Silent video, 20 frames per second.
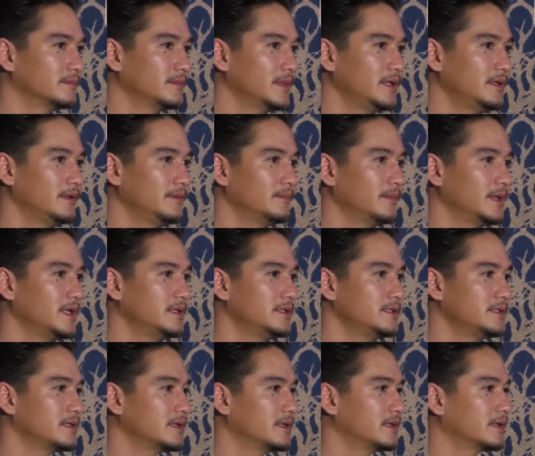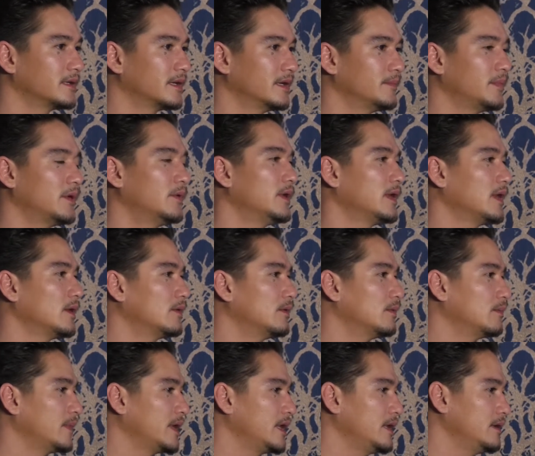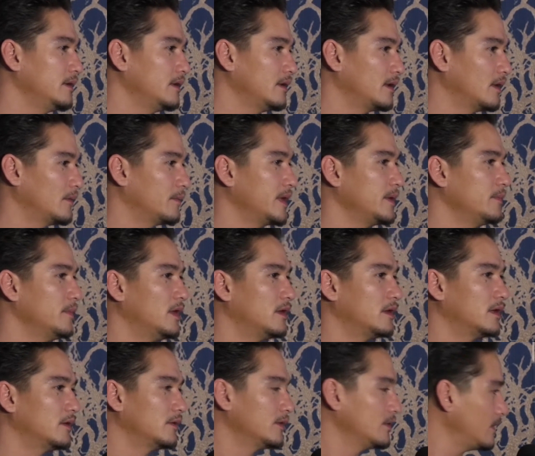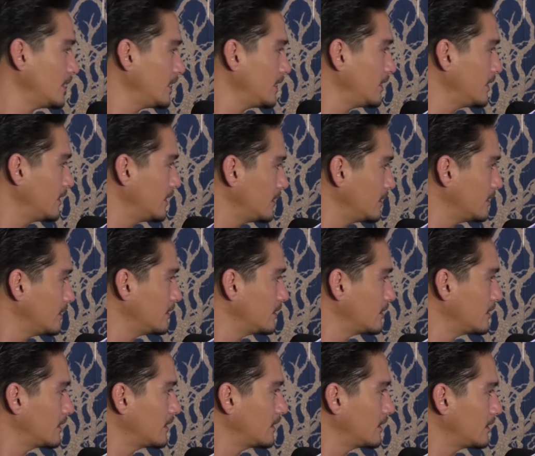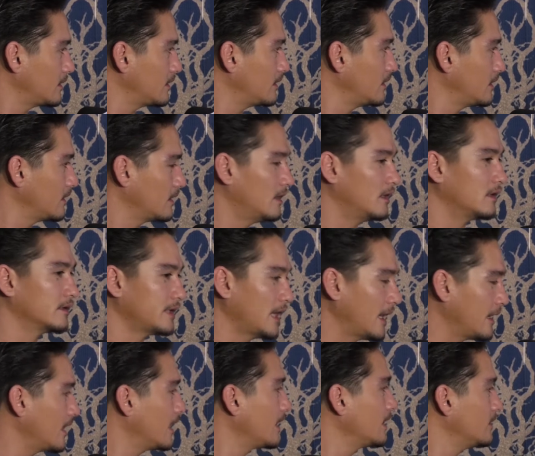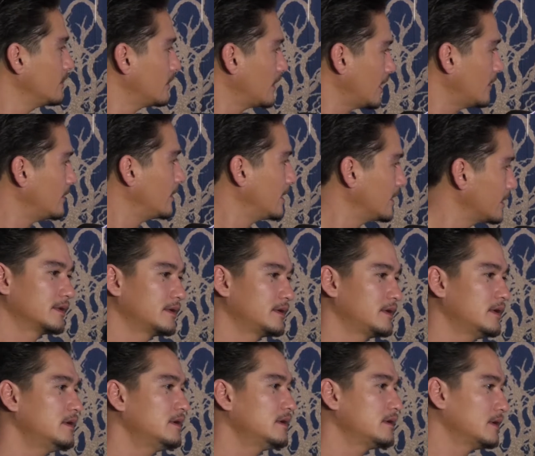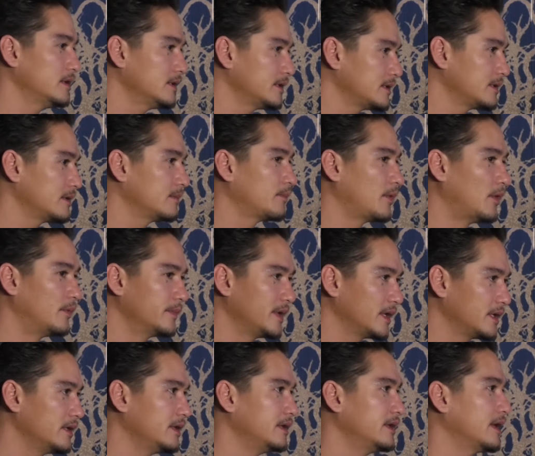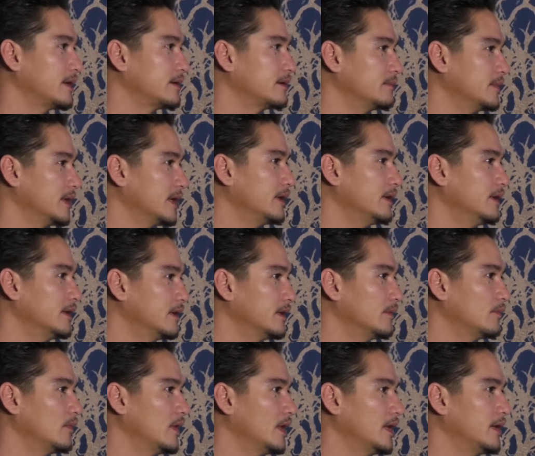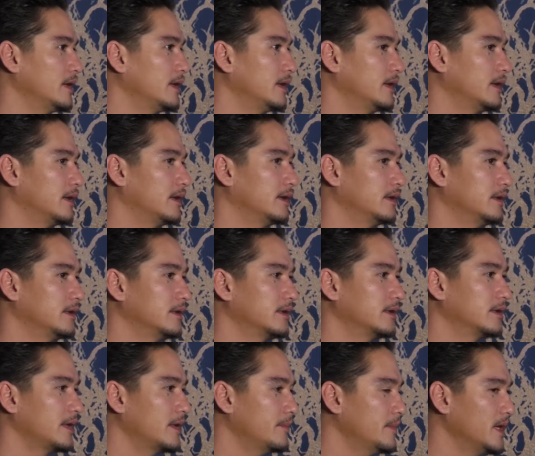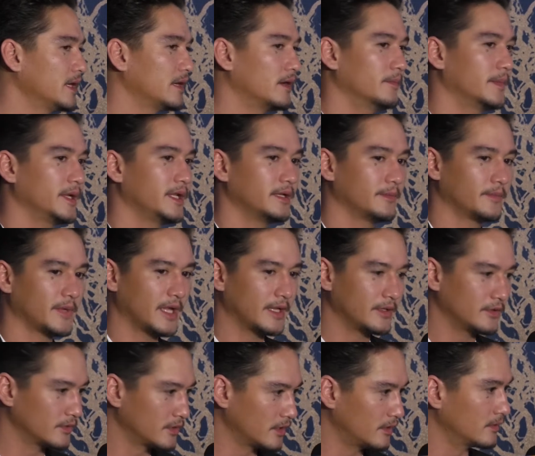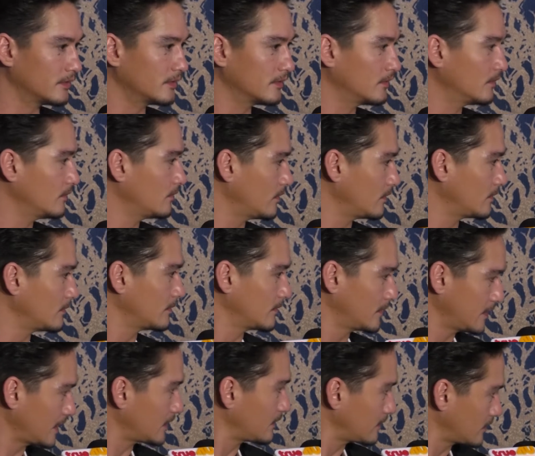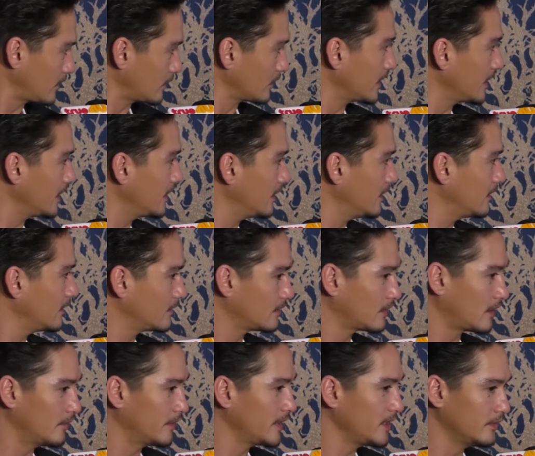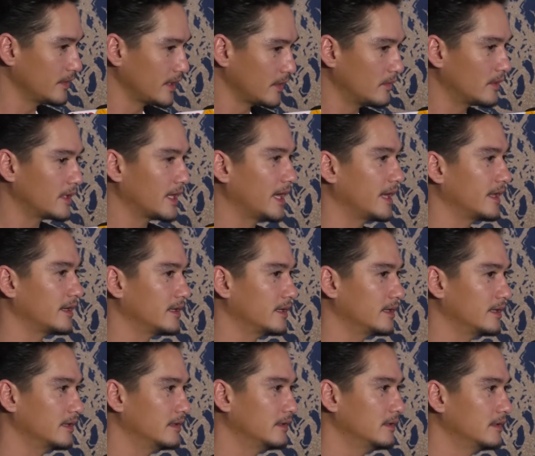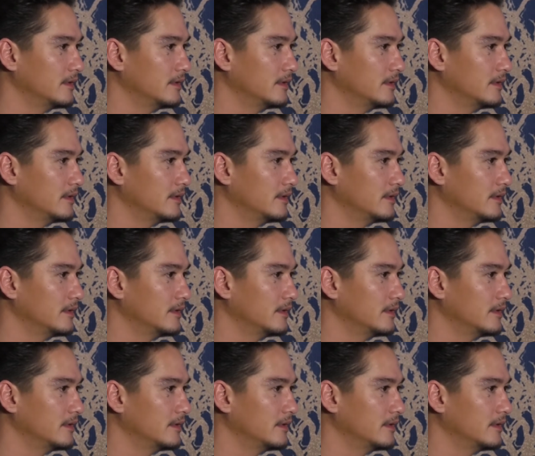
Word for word: ไม่ไม่เชิงครับ เพราะว่าเราไม่ได้เราไม่ได้มองเขาด้วยเรื่องของฐานะอยู่แล้วก็ก็ผมยังยืนยันเหมือนเดิมว่าในเมื่อเขาไม่ได้ทำงานอยู่ตรงตรงนี้เขาไม่ได้อยู่ในวงการนี้